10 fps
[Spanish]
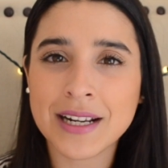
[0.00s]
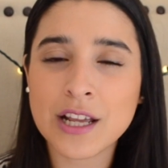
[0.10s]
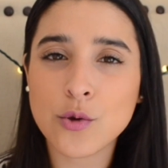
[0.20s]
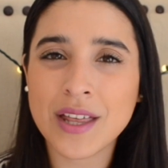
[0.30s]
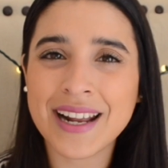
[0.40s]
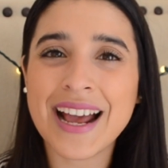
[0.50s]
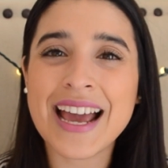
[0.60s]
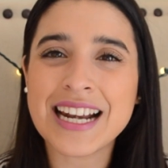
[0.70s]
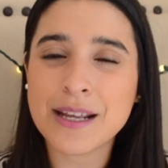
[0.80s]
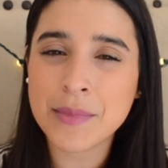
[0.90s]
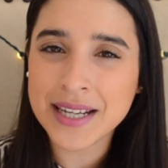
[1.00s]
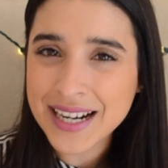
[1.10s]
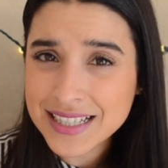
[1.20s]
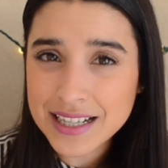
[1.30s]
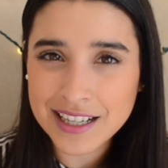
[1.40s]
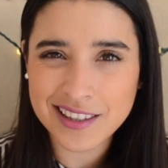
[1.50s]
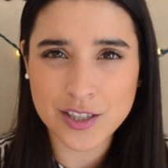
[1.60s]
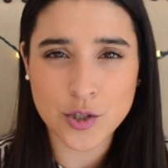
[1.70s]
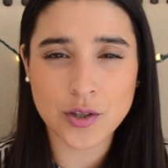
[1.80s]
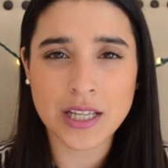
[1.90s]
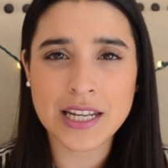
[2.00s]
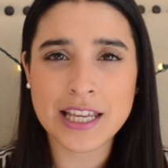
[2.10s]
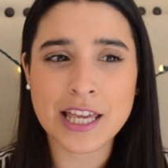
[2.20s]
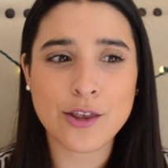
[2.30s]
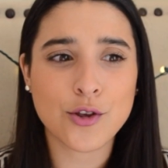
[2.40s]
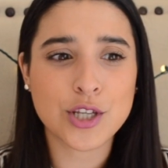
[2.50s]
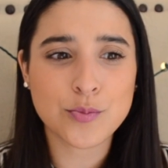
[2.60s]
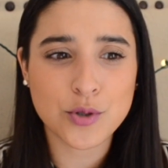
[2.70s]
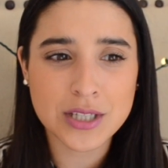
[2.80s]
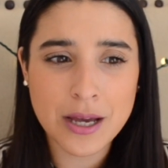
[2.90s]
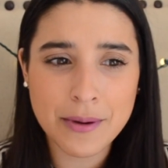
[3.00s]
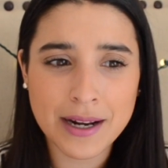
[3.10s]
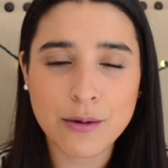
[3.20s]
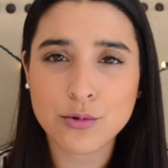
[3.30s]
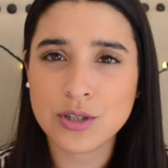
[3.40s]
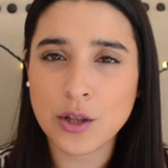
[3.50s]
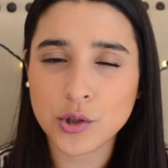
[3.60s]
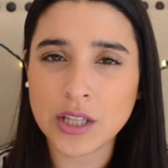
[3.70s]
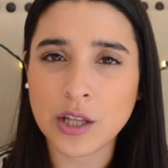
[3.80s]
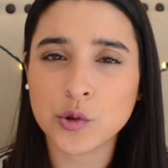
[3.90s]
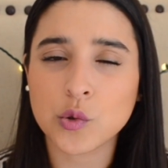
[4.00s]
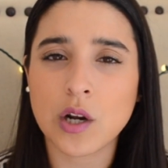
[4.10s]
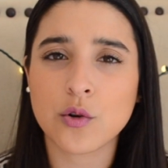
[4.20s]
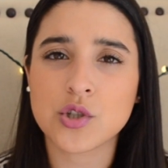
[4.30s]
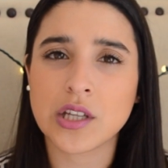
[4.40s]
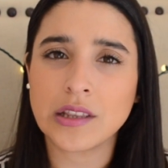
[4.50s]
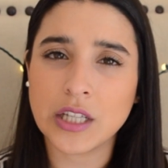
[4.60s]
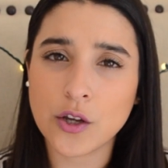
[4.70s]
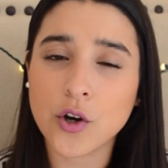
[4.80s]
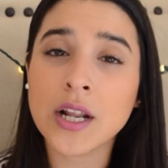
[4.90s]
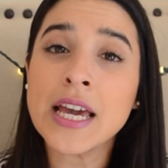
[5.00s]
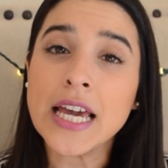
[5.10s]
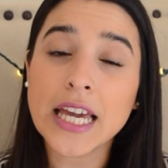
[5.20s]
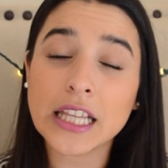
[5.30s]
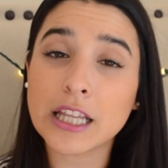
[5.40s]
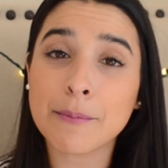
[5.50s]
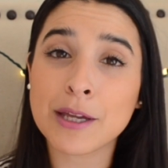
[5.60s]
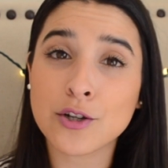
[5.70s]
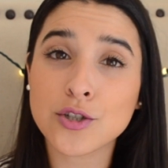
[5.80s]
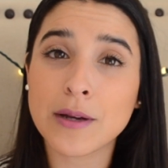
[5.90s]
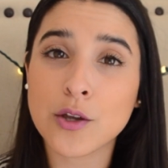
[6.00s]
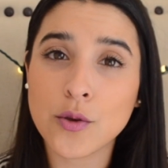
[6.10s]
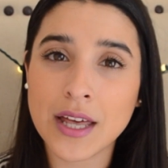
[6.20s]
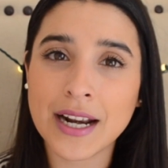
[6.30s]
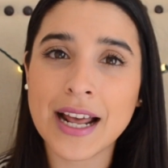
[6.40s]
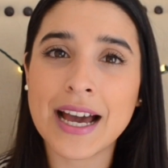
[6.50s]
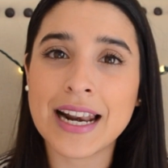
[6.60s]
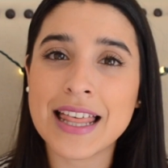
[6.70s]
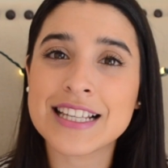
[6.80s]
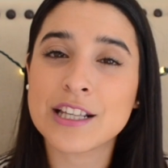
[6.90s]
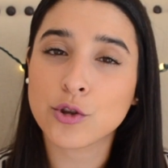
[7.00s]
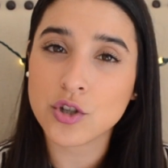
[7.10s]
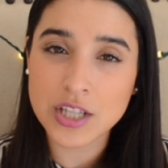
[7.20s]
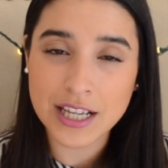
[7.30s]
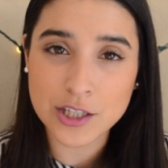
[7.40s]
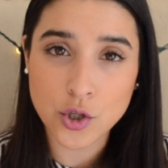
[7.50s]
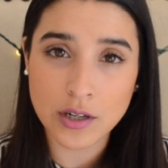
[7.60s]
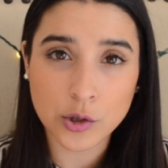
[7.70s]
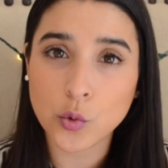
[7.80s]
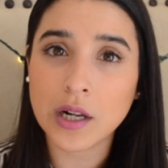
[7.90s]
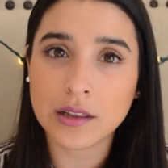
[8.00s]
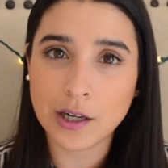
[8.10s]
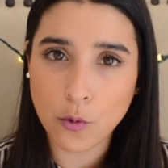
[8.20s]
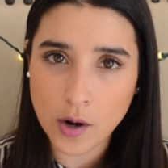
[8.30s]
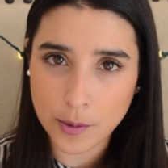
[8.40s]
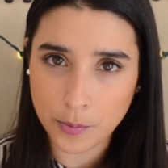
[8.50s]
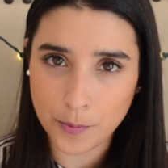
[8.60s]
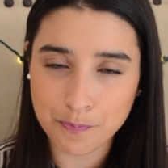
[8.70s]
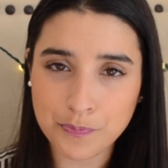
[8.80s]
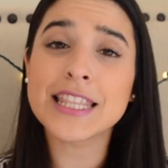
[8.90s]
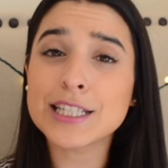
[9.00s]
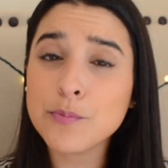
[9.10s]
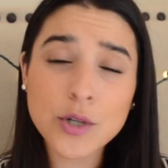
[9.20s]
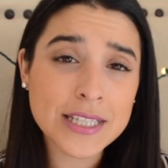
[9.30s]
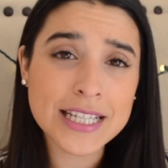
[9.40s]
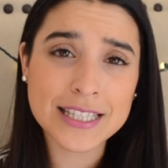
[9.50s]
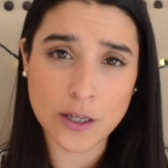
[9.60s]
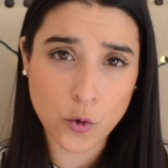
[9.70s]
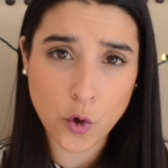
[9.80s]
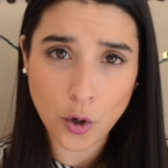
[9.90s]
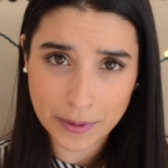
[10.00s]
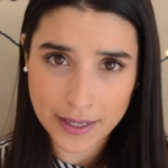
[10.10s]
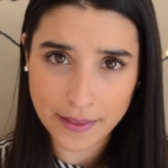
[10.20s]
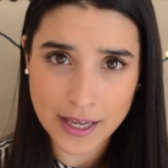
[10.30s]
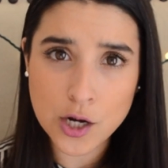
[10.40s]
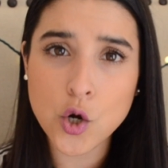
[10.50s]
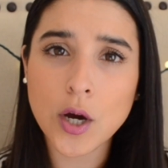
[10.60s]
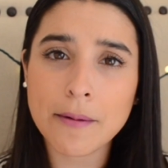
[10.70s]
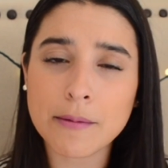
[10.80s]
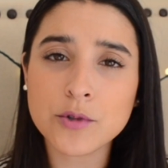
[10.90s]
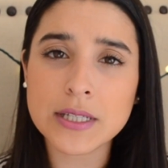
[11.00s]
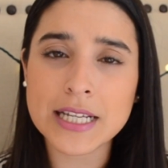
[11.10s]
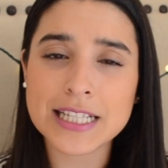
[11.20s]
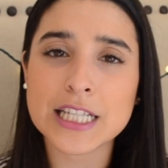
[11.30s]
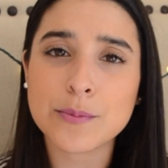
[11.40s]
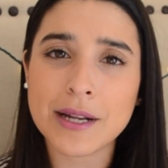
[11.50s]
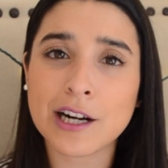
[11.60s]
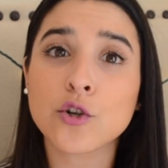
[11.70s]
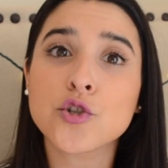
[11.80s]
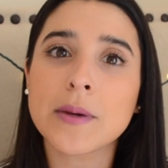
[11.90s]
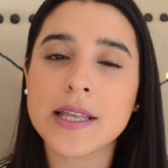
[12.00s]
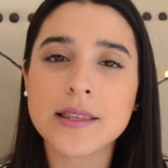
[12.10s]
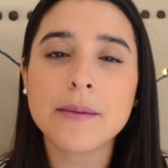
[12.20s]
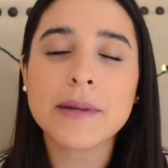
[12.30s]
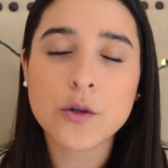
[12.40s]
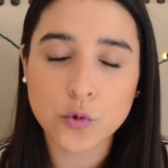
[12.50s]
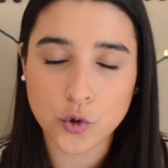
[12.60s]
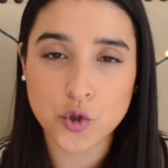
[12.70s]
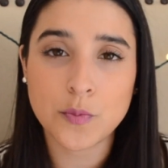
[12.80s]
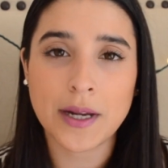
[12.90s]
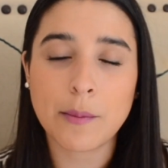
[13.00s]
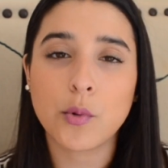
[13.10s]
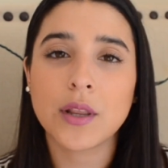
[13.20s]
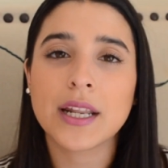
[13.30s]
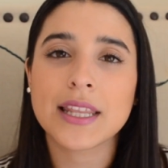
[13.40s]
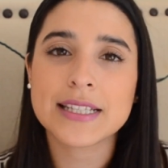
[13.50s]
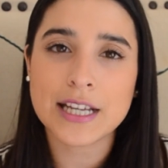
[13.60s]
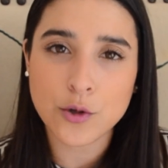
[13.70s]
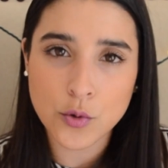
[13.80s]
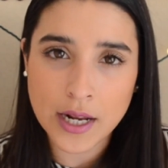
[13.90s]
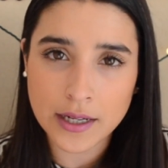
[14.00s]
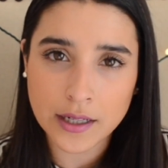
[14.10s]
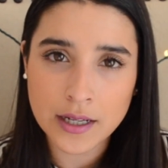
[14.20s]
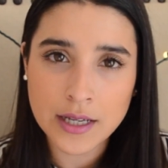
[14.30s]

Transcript: van a ayudar a eliminar esa retención de líquido después de haber abusado tanto una noche anterior y también nos va a ayudar a la desintoxicación natural del cuerpo. Después de este jugo verde, lo que vamos a hacer es esperarnos 20 minutos para poder desayunar,